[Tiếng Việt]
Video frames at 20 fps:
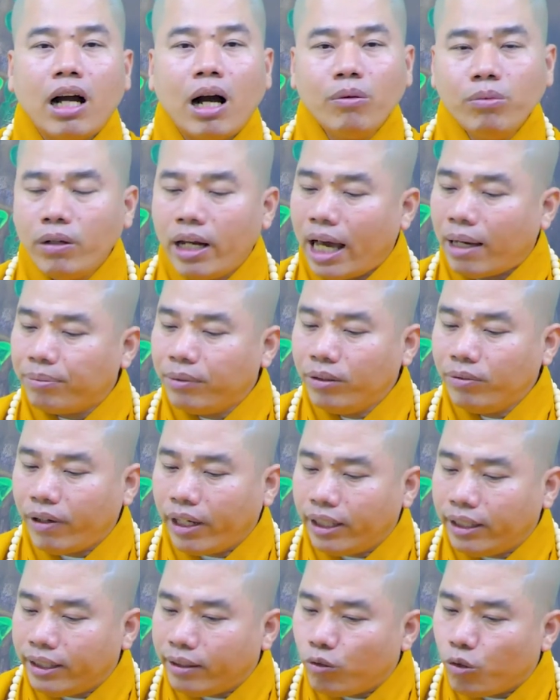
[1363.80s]
ông làm như
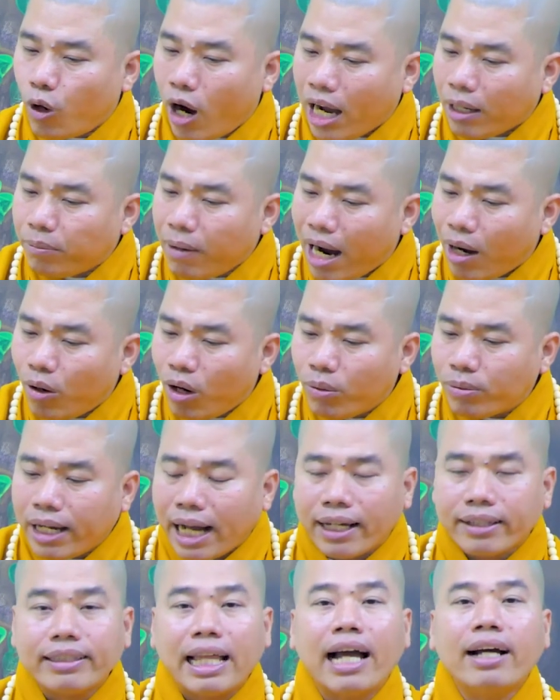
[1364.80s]
vậy quả báo ông
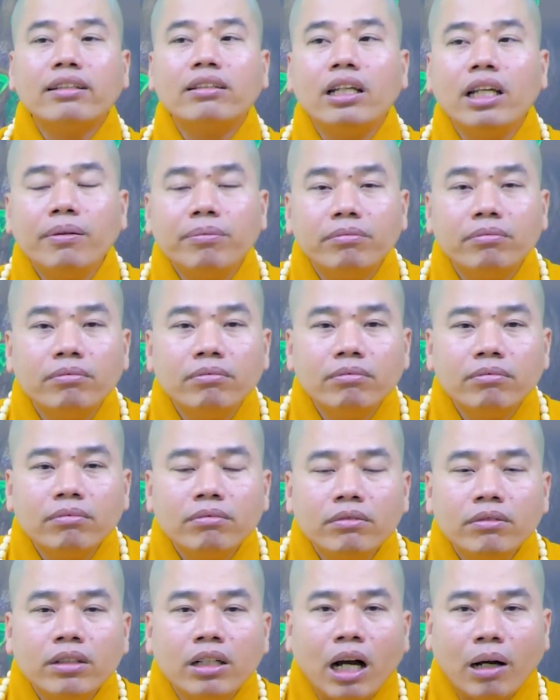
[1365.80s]
càng tăng thêm
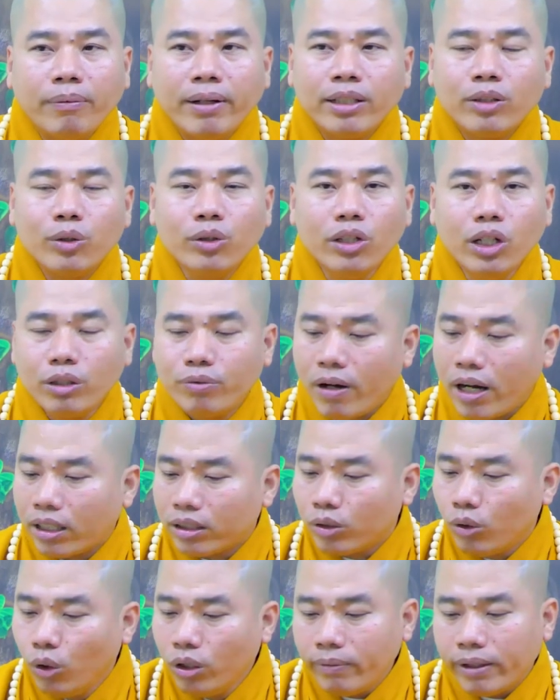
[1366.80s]
không lẽ tôi được
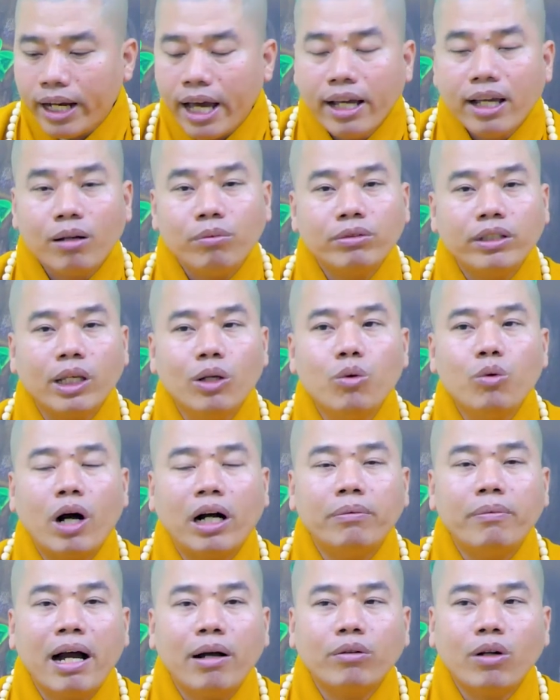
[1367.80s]
phần tôi mà để ông chịu
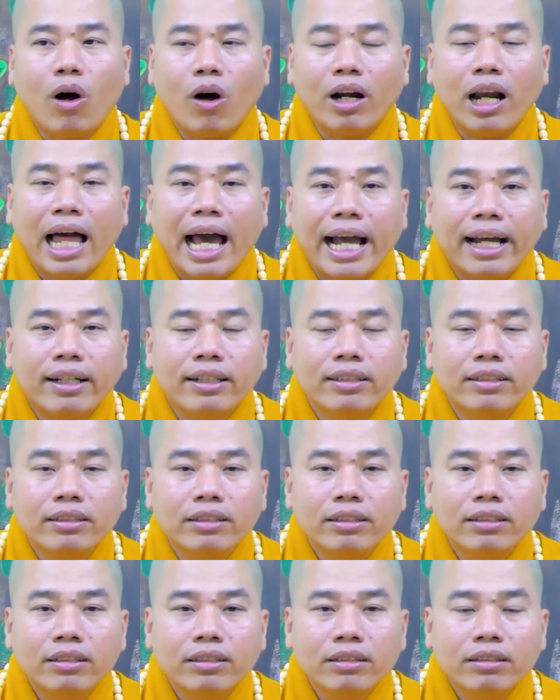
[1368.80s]
quả báo đỏ lạc
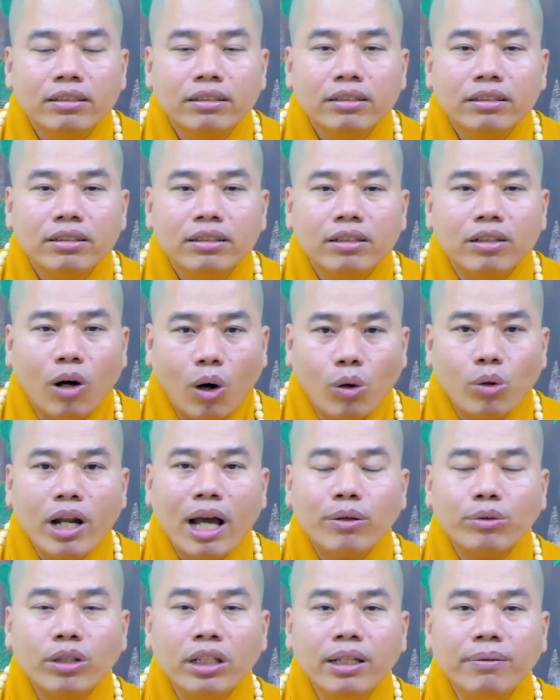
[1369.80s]
khổ
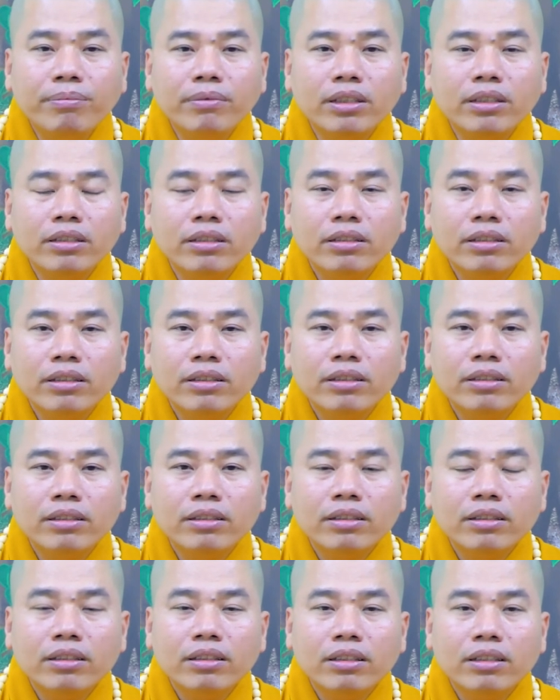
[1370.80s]
đau thêm nữa
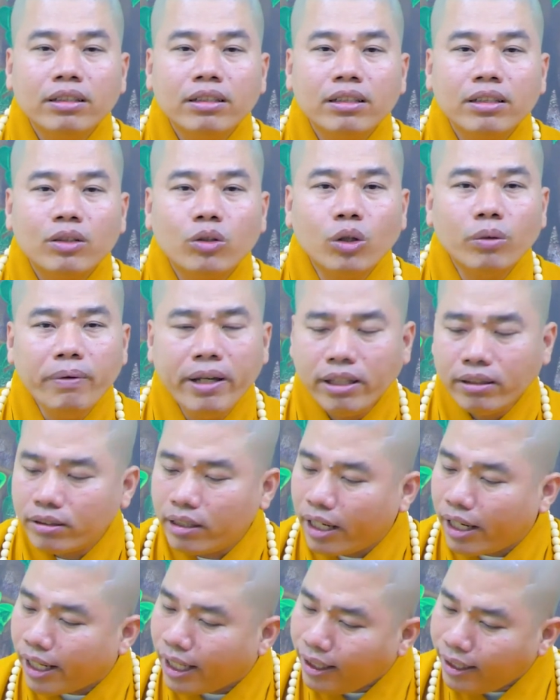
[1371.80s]
tôi biết
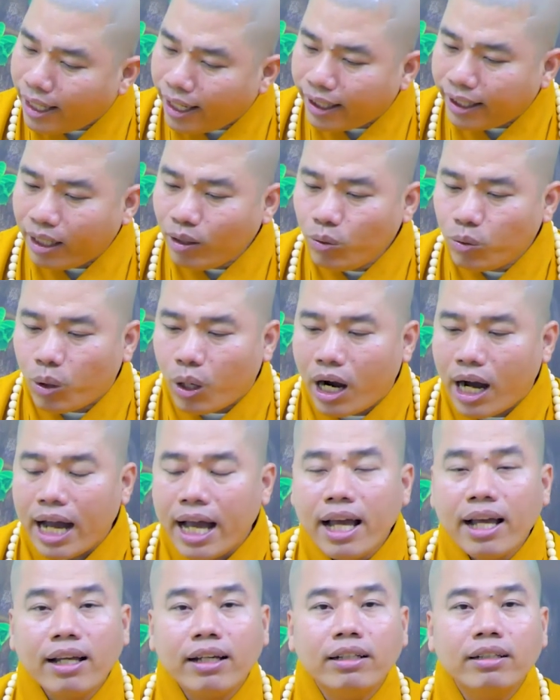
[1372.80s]
rằng cái nhân cái
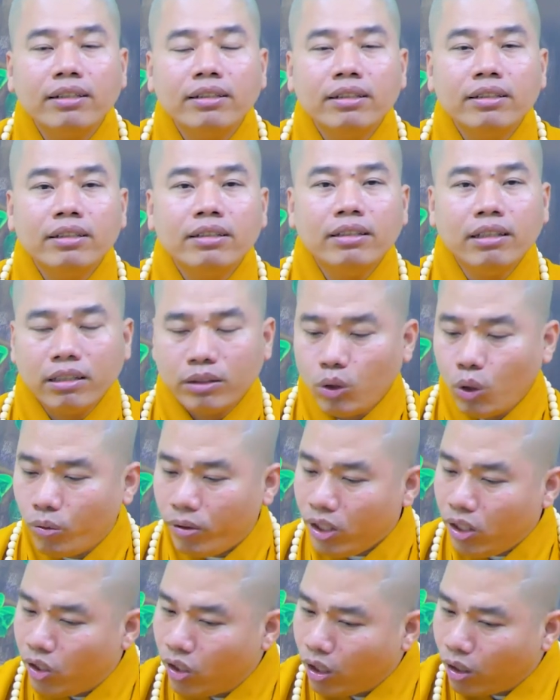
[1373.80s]
quả nhưng
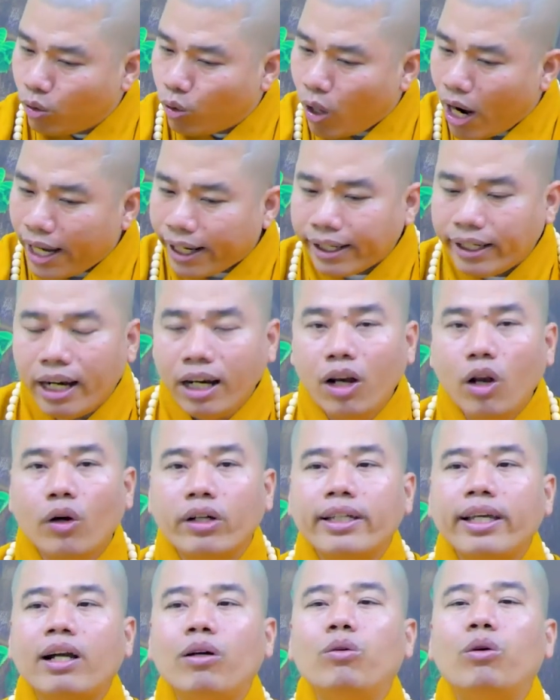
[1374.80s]
tôi phải vượt qua cái định
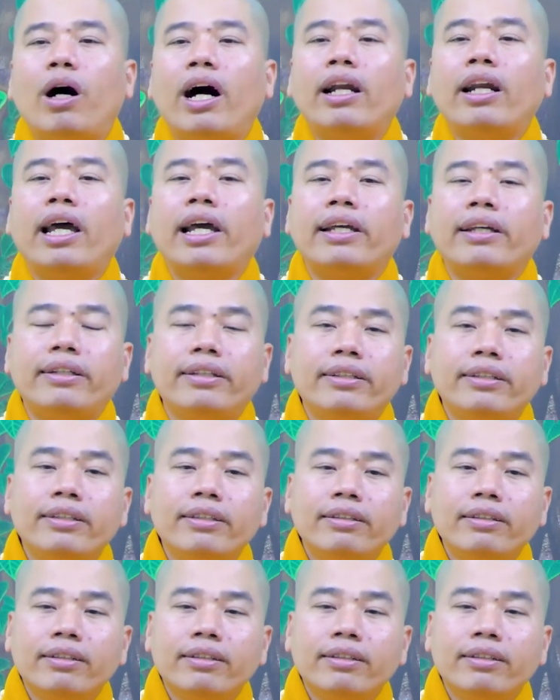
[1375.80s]
luật nhân quả này